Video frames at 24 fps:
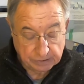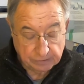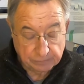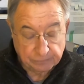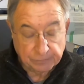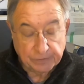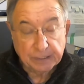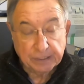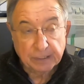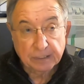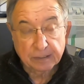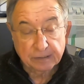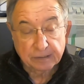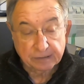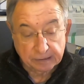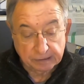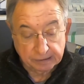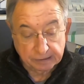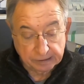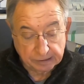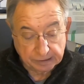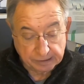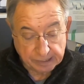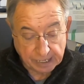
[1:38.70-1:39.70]
wir
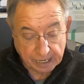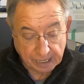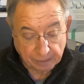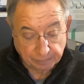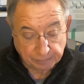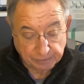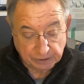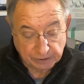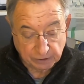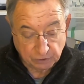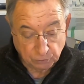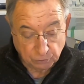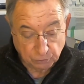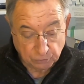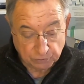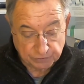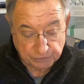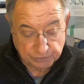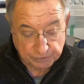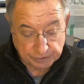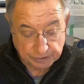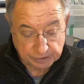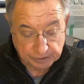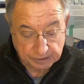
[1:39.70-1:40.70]
sind die
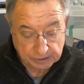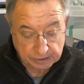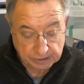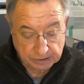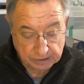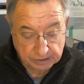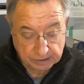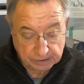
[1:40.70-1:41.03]
Namenlosen,